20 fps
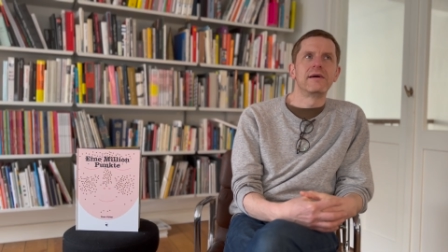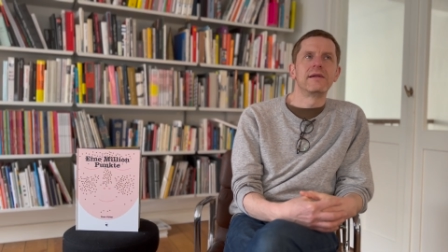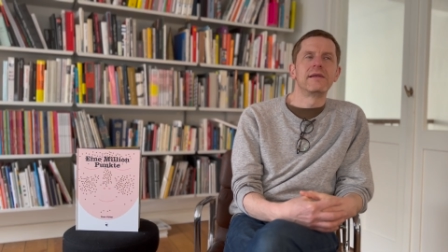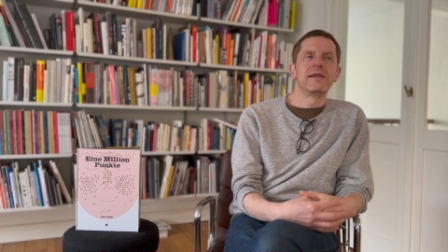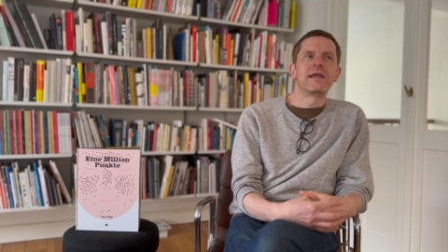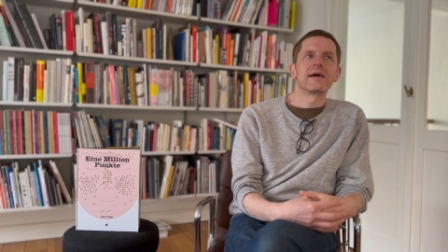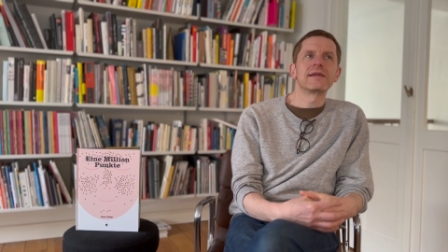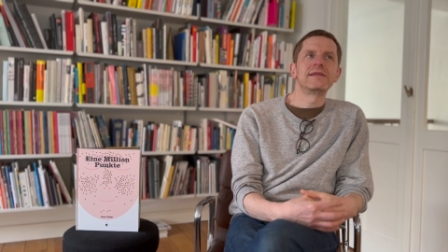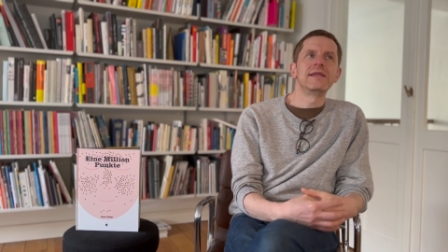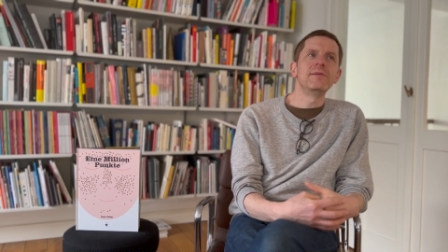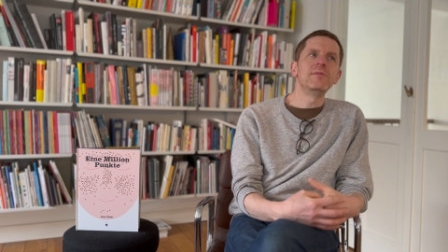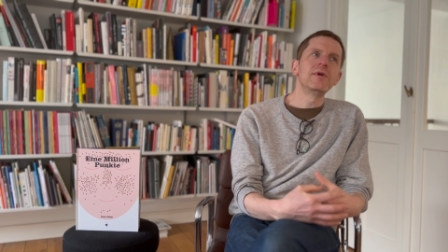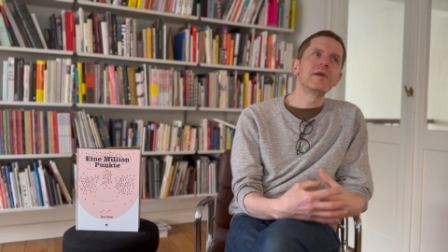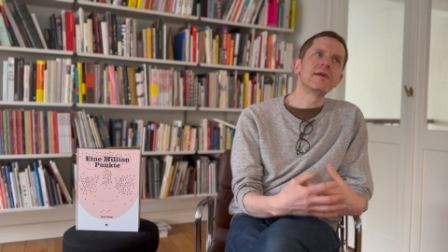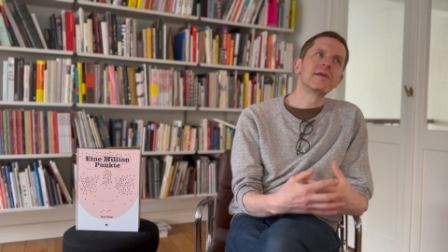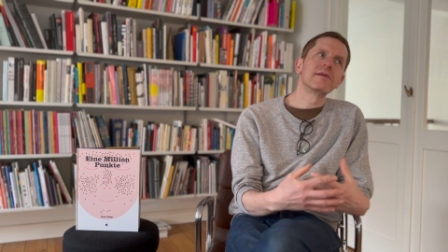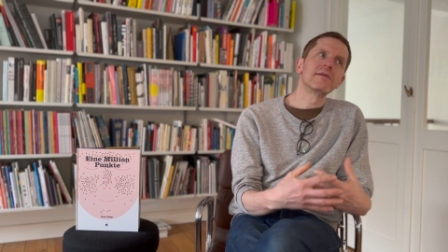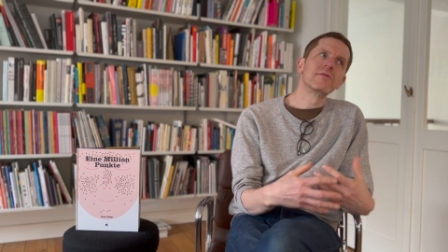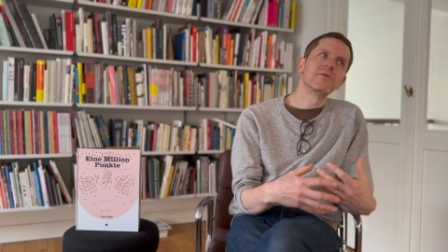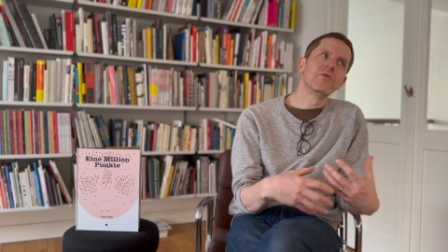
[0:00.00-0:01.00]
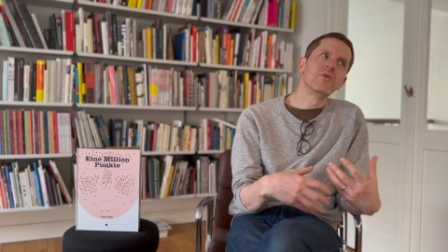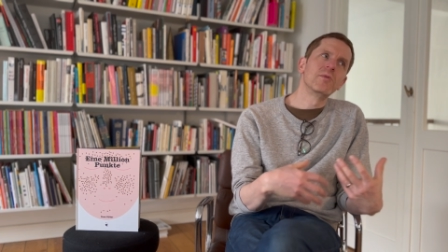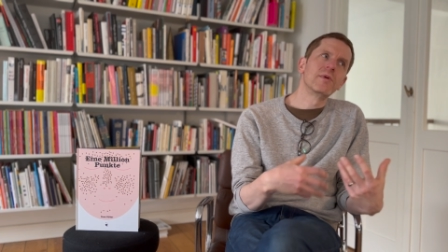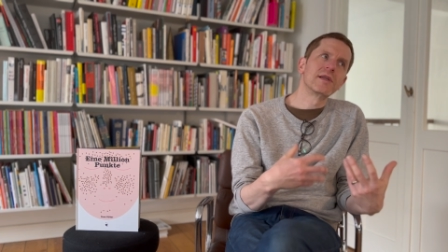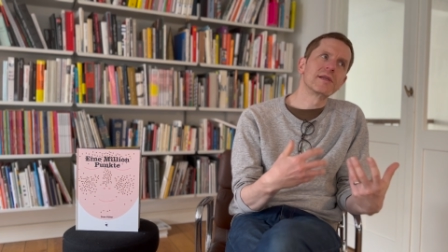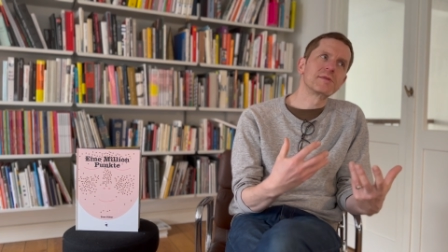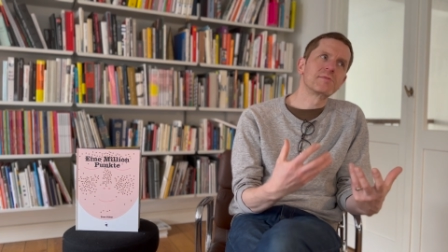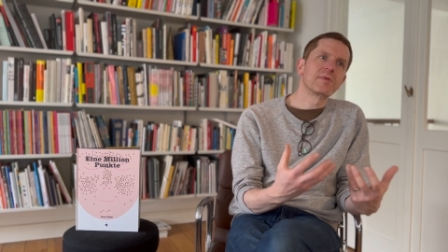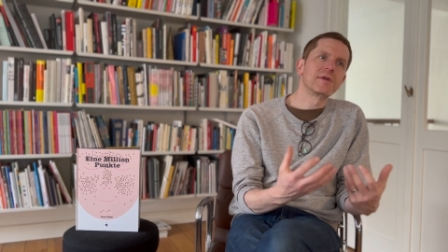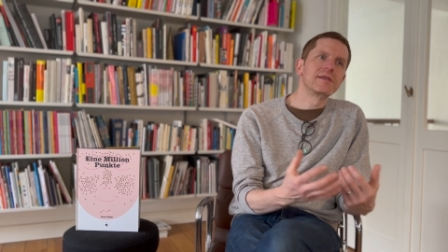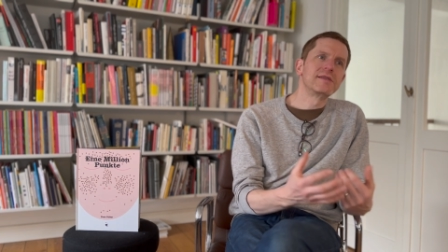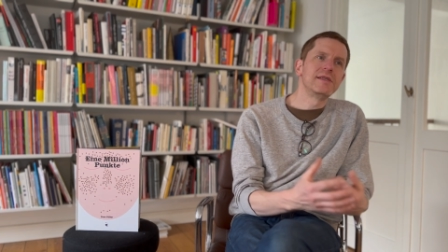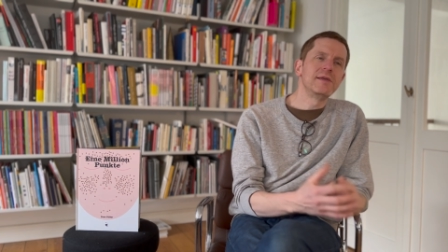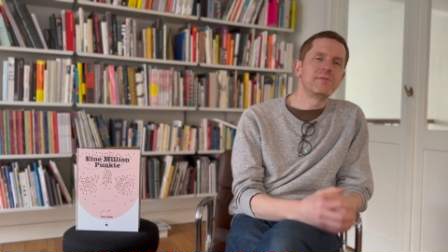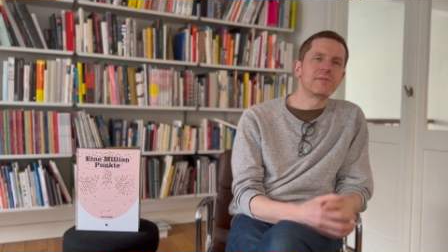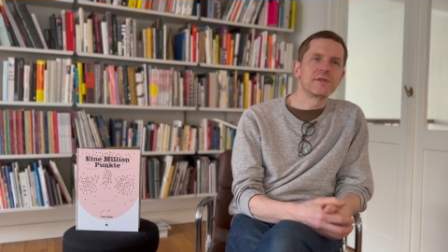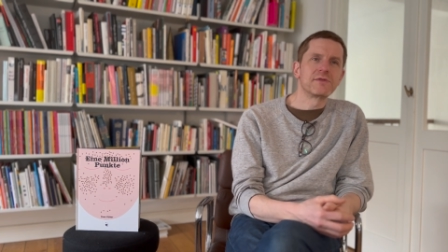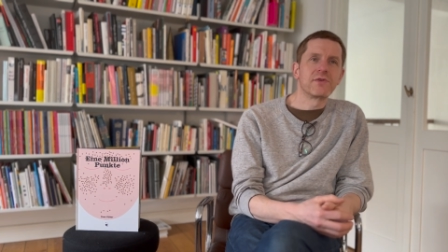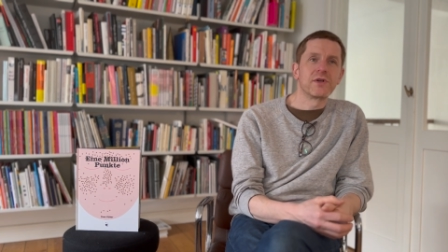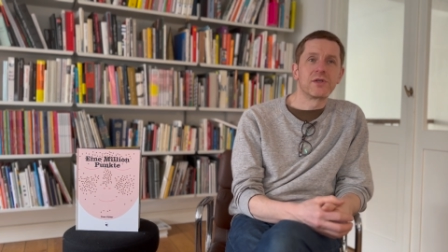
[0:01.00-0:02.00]
Nachdem ich über das
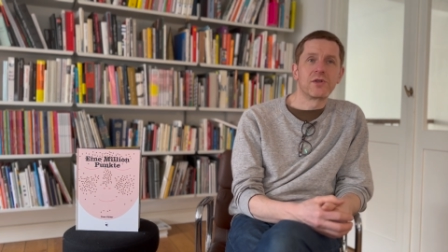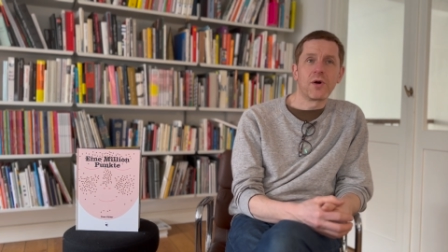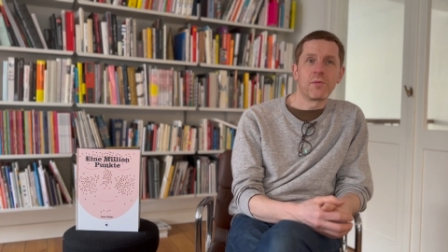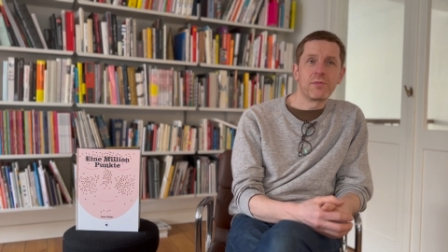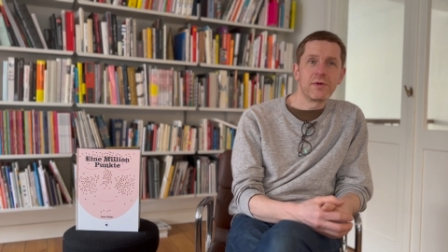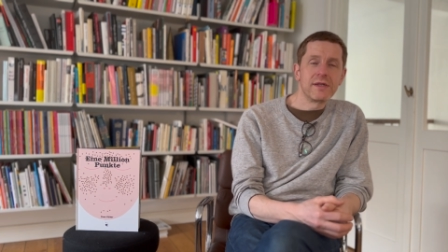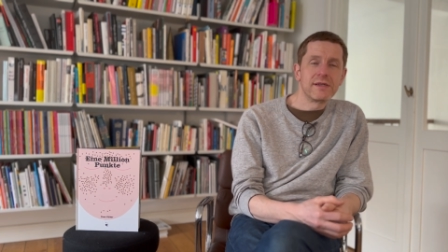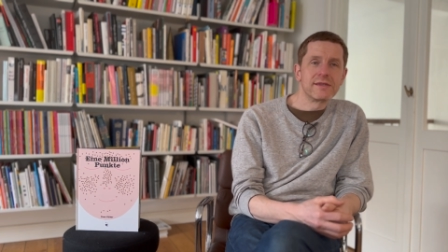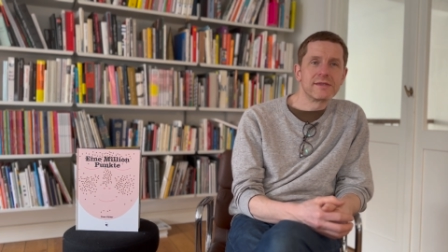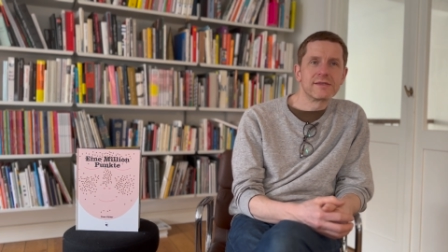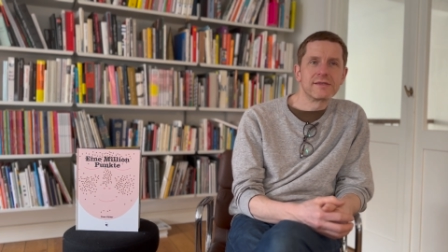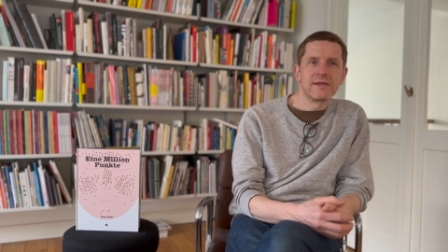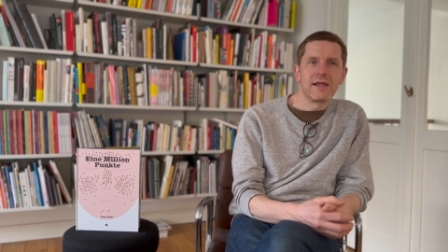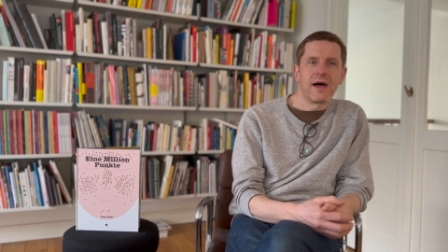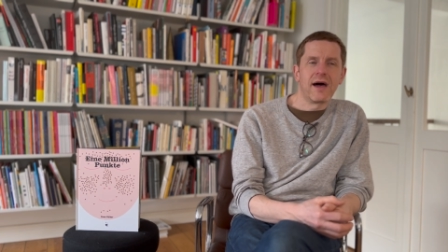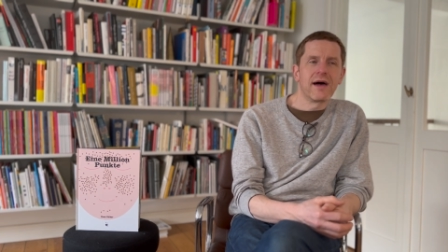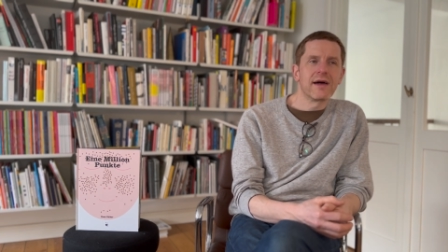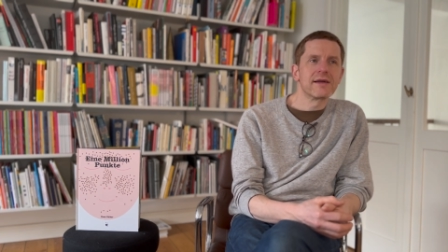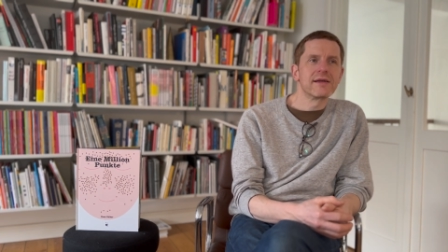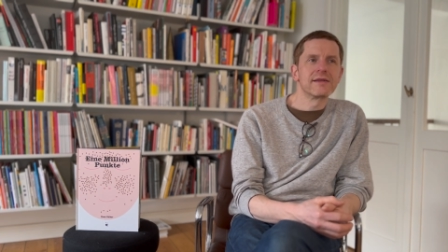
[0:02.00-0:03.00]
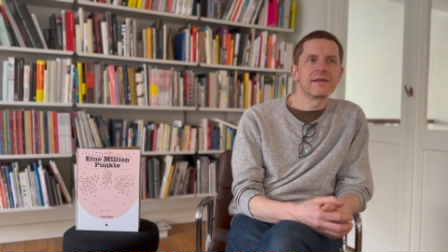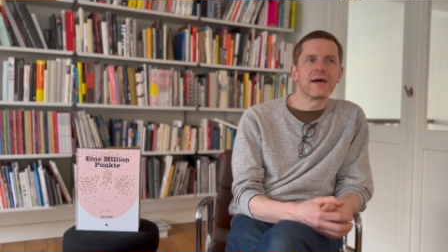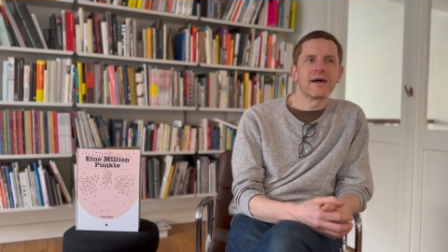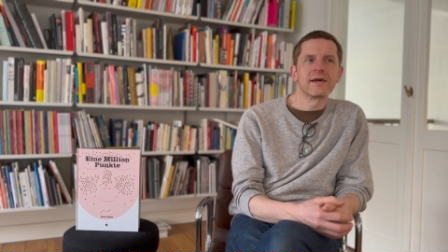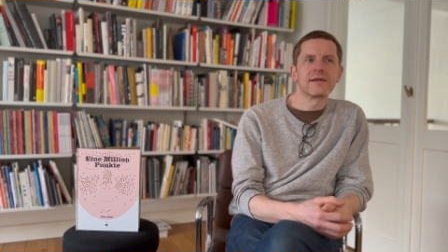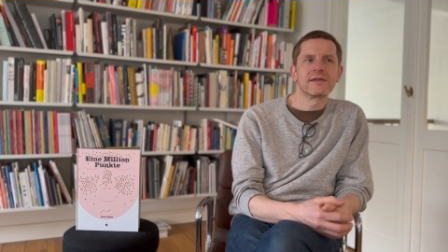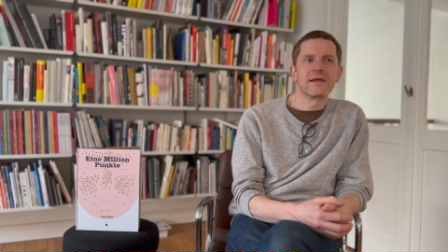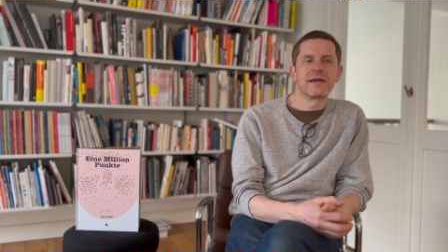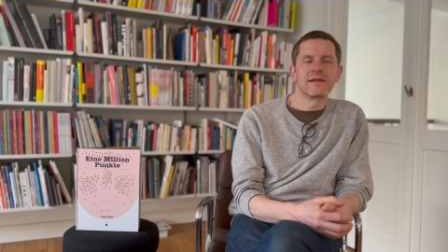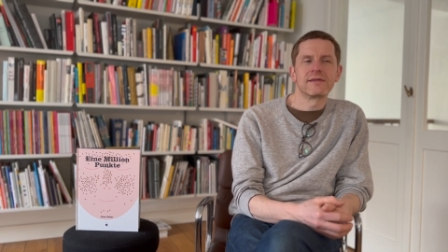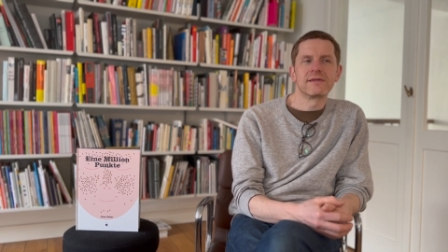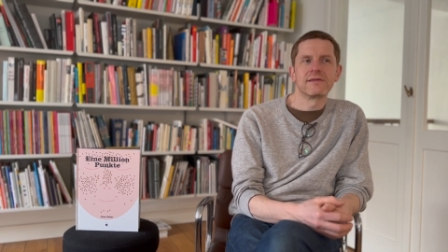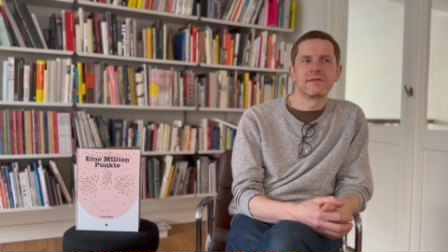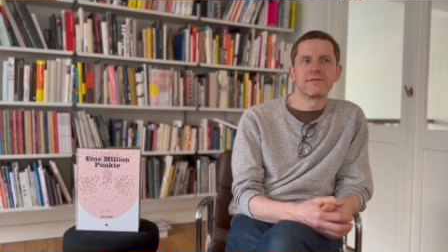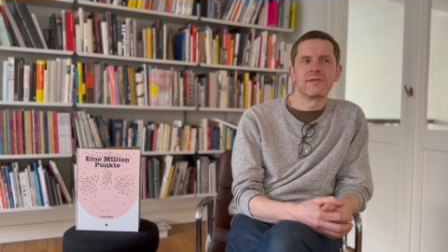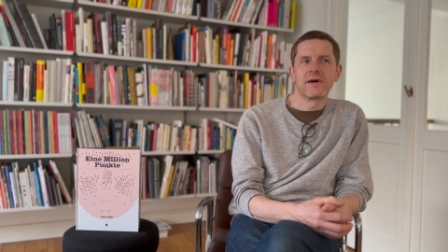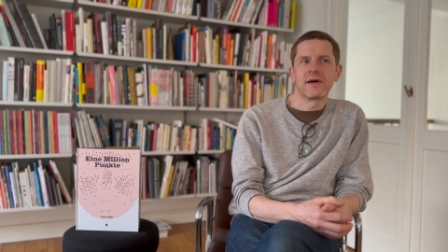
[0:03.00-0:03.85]
Prinzip des Verdoppelns nachgedacht hatte,